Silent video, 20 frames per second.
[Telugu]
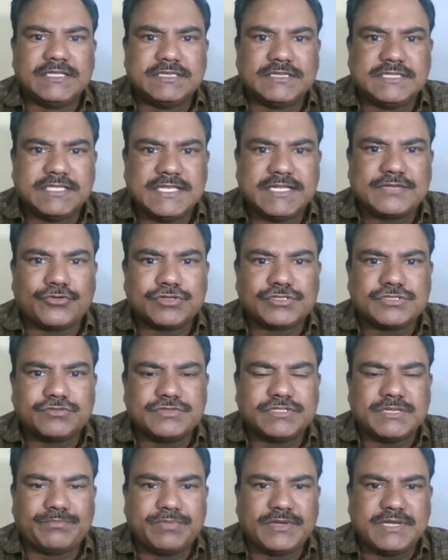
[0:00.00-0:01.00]
దీనికోసం
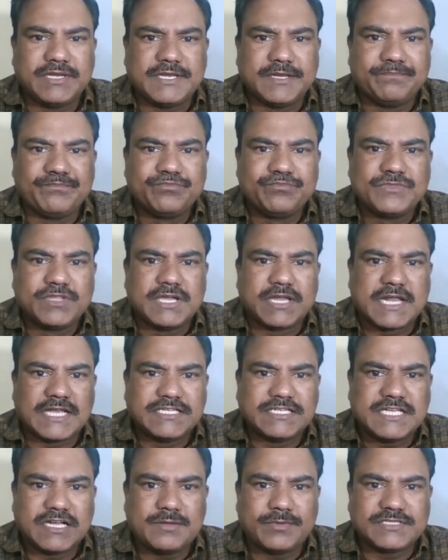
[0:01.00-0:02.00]
చెప్పి
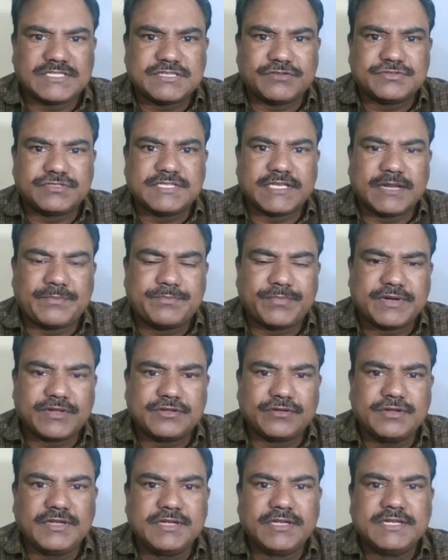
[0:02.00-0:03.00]
రాజ్యాంగబద్ధ సంస్థ
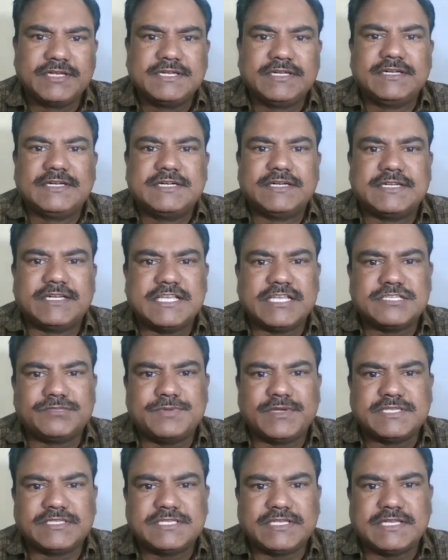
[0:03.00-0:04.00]
అయినప్పటికీ టేస్
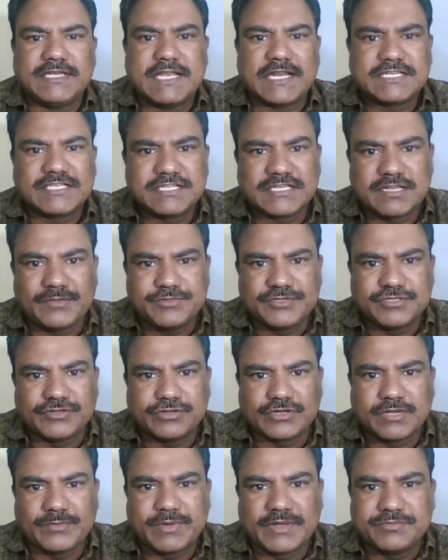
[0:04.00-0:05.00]
వేసి ఎలక్షన్ కమిషన్
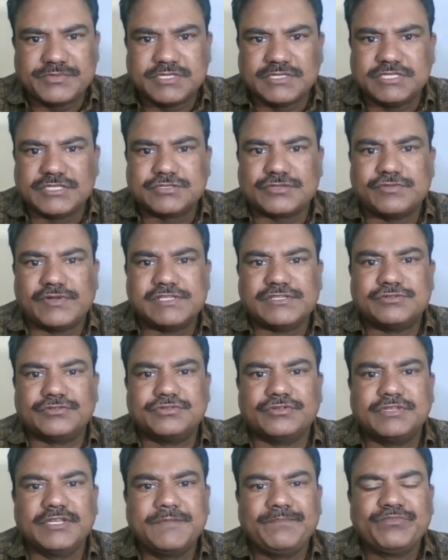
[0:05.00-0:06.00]
యొక్క పర్మిషన్ తీసుకోవాల్సి
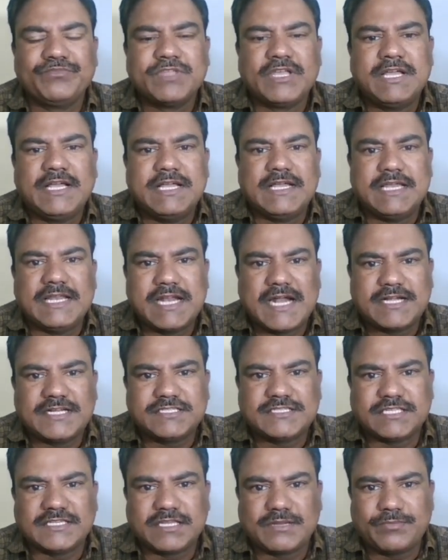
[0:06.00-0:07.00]
ఉంటుంది ఇలాంటి
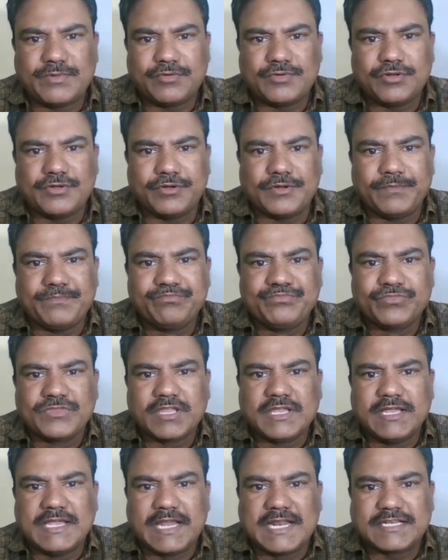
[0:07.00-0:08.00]
సందర్భంలో
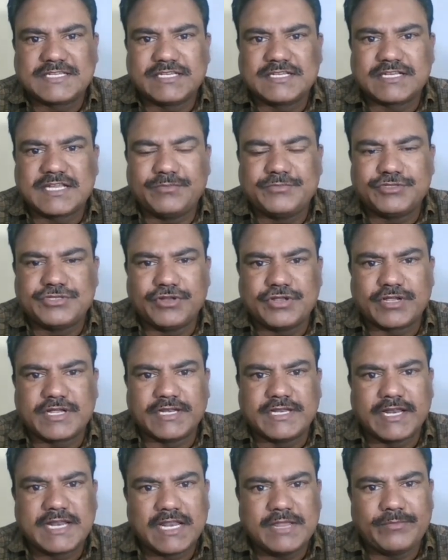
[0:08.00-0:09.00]
ఎలక్షన్ కమిషన్ యొక్క
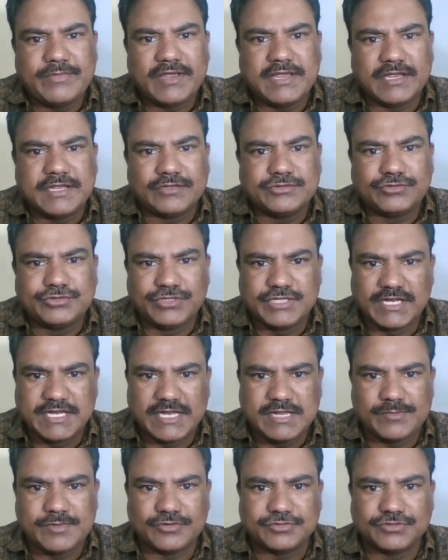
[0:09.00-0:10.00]
నిర్ణయమే తుది
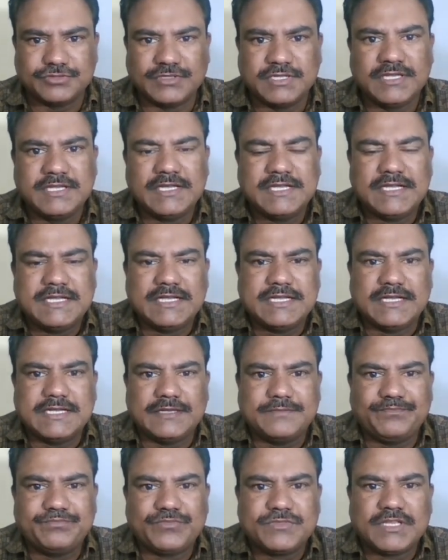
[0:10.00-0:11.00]
నిర్ణయం అవుతుంది
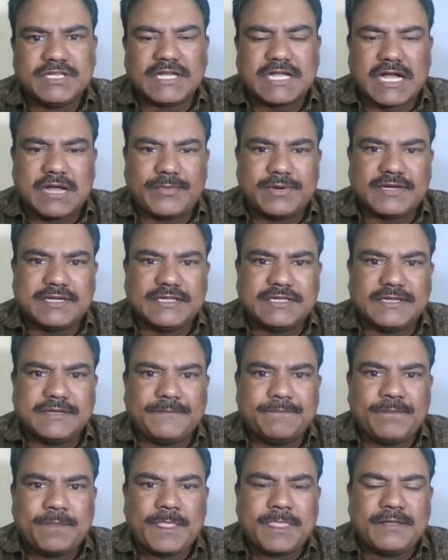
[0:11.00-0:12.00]
కాబట్టి
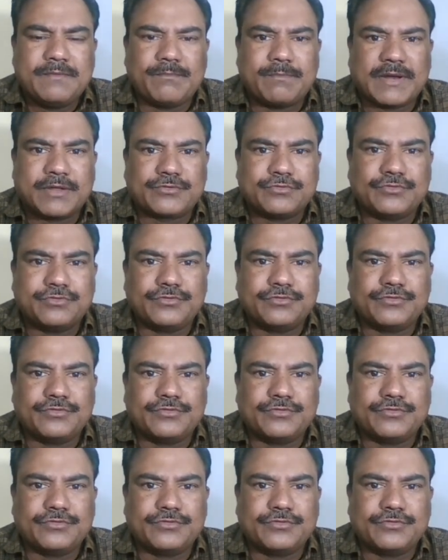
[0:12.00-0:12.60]
మనకు